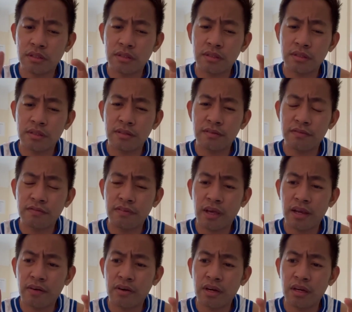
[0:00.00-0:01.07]
uh,
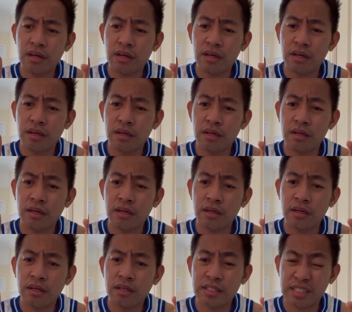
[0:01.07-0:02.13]
very
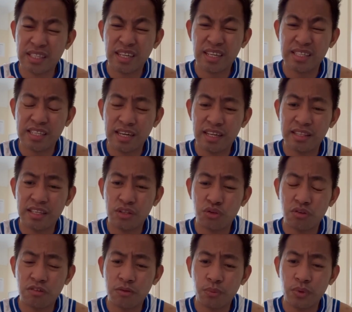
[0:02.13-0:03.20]
strict sila
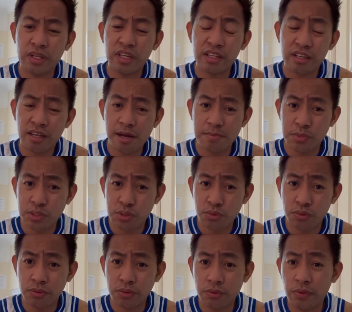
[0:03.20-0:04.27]
dito when it comes to
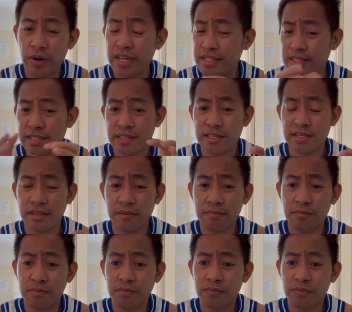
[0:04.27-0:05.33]
racism.